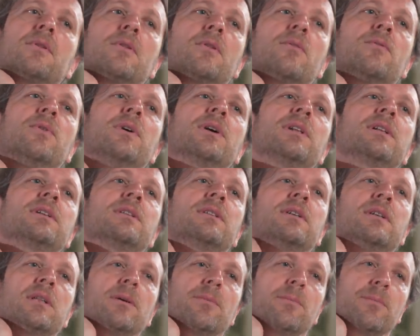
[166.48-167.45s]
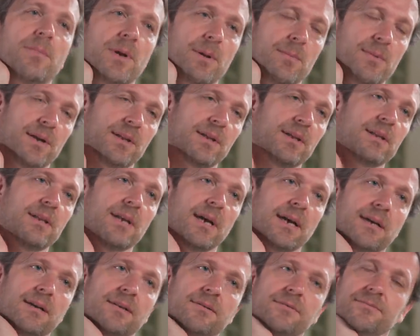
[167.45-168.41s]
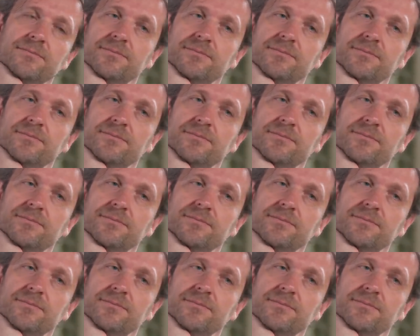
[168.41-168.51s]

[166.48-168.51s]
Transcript: Выглядит это примерно так.